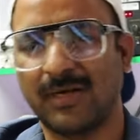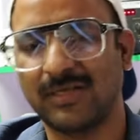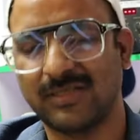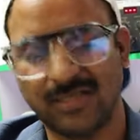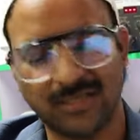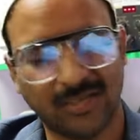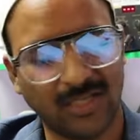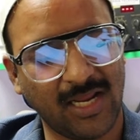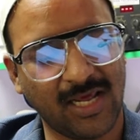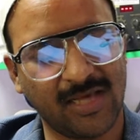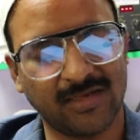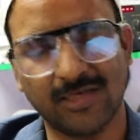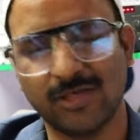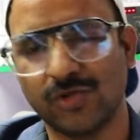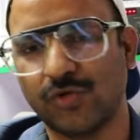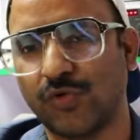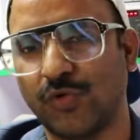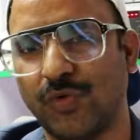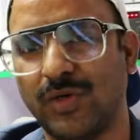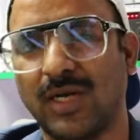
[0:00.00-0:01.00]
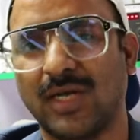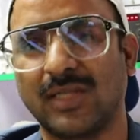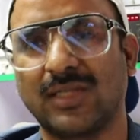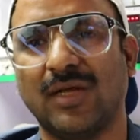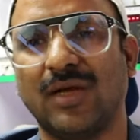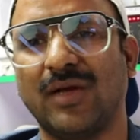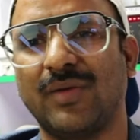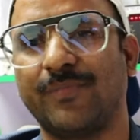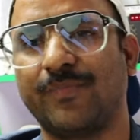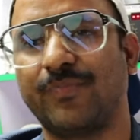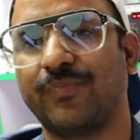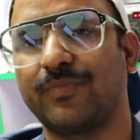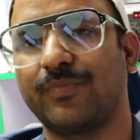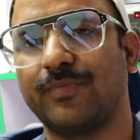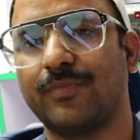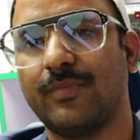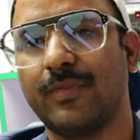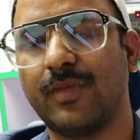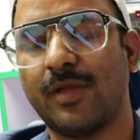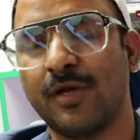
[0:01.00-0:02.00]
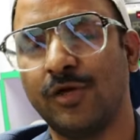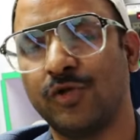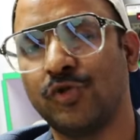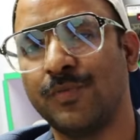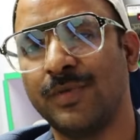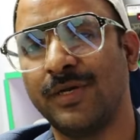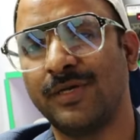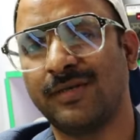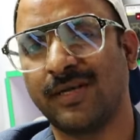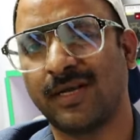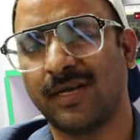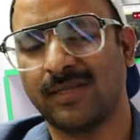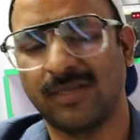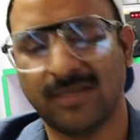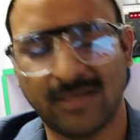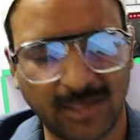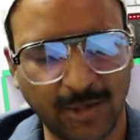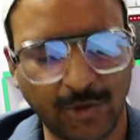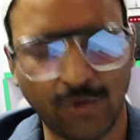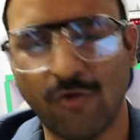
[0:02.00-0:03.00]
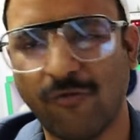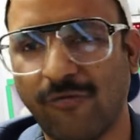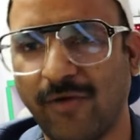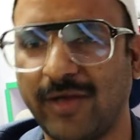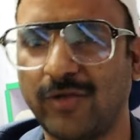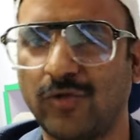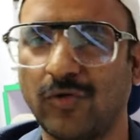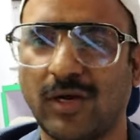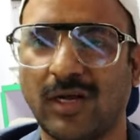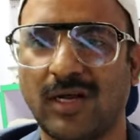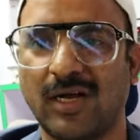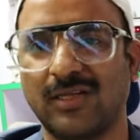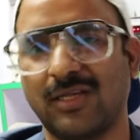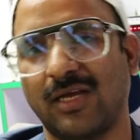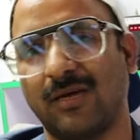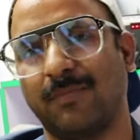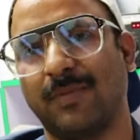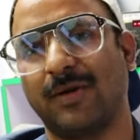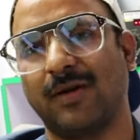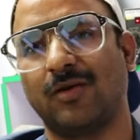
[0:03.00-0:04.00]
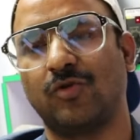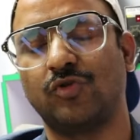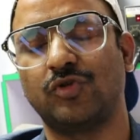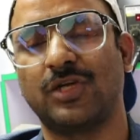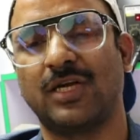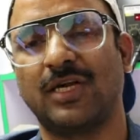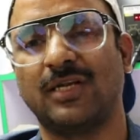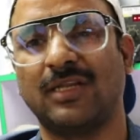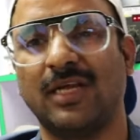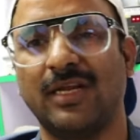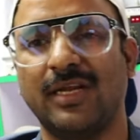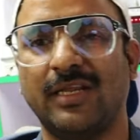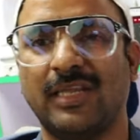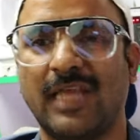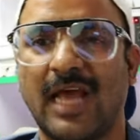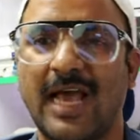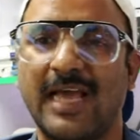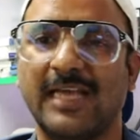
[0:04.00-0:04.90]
पास कितने ऐसे स्टूडेंट आते हैं जो मेरे से कहते हैं सर यू तो रखा था पर कुछ करते नहीं थे